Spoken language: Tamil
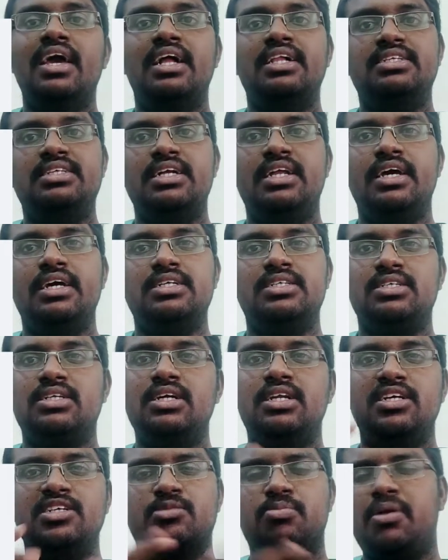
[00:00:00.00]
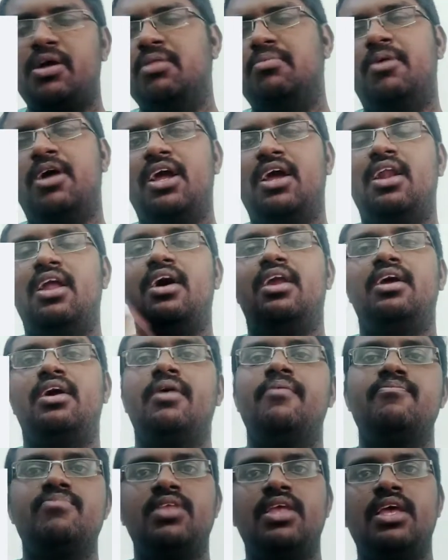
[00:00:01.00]
எல்சிடி ஹெச்டி டிஸ்பிளே இந்த மாதிரி எல்லாம்
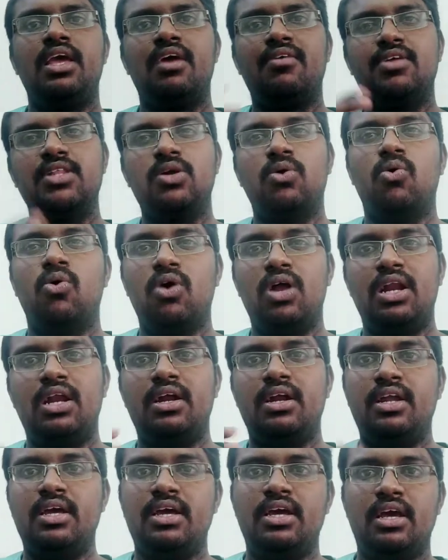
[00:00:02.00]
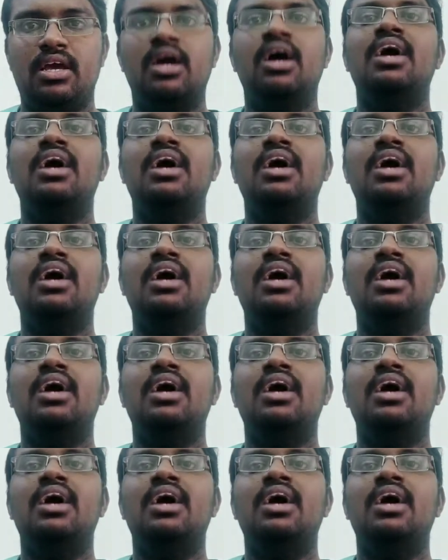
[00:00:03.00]
இருக்கு இங்க வந்து ஓஎல்இடி